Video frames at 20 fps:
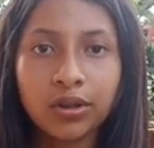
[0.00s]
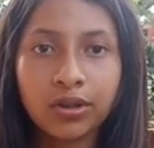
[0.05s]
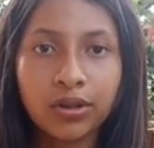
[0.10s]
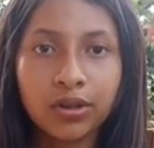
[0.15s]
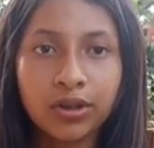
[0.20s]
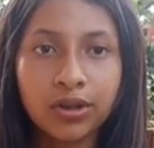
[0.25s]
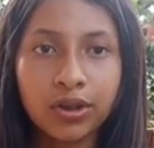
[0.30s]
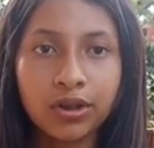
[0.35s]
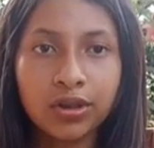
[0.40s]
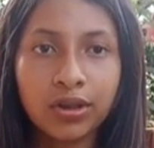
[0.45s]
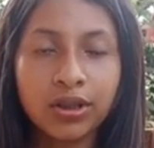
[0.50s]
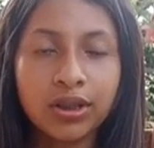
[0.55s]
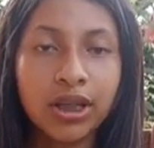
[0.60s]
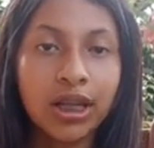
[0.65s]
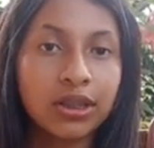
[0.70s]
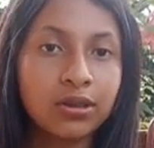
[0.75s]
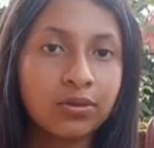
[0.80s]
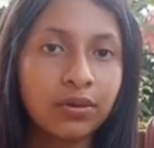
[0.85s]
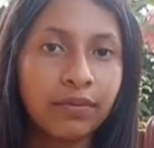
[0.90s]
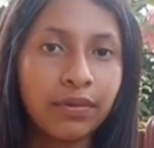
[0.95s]
con nosotros,
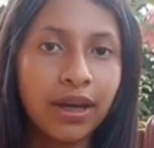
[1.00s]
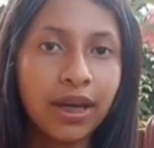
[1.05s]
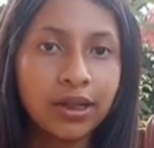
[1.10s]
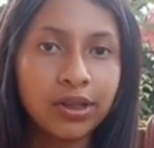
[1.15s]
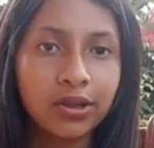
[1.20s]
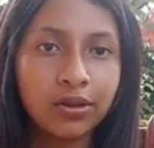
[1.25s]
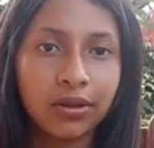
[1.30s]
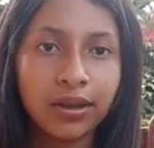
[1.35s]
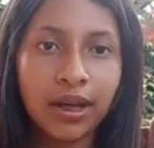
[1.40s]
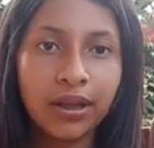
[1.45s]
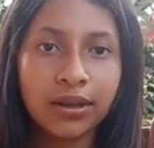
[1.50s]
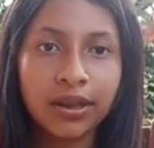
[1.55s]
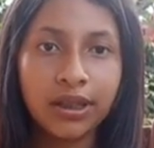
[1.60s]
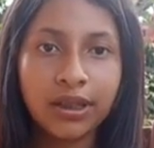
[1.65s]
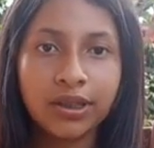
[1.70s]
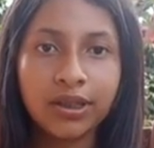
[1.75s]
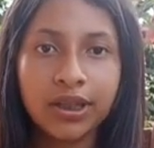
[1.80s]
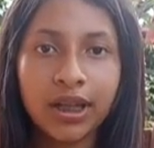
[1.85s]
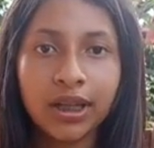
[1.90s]
las nueve accionantes,